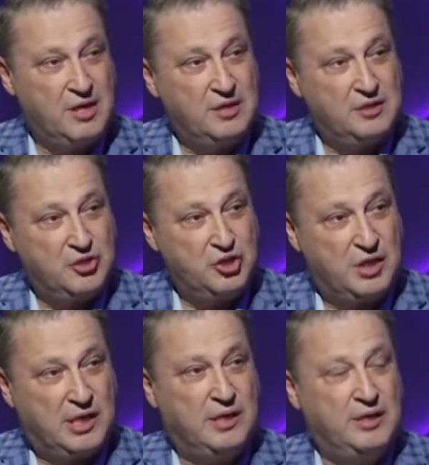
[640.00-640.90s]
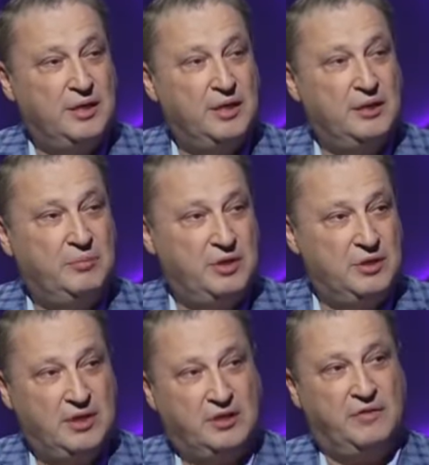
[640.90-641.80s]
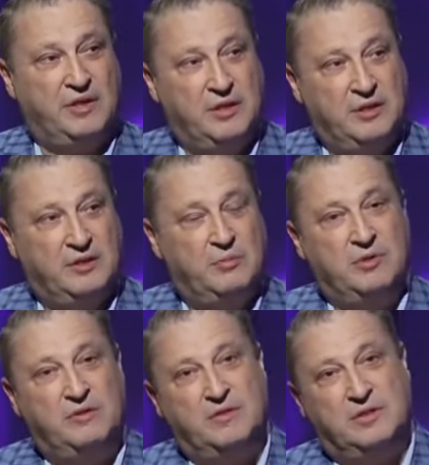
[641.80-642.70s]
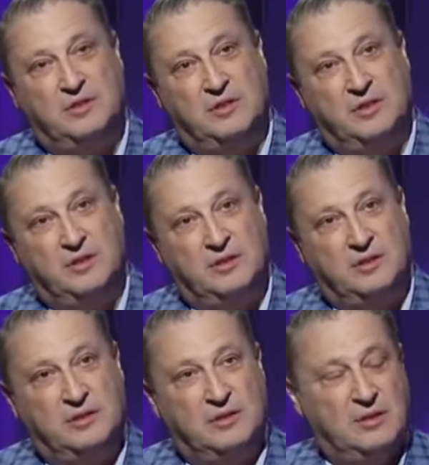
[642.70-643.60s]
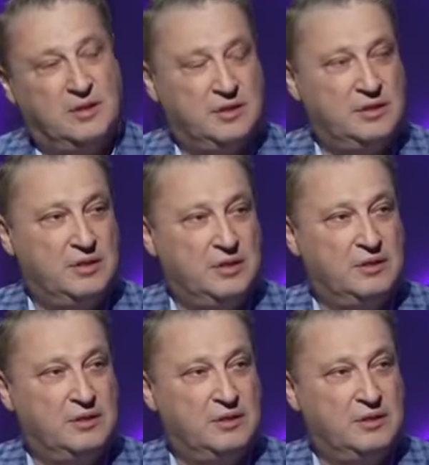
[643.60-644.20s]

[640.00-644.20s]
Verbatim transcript: США и 50 военных было выслано из России.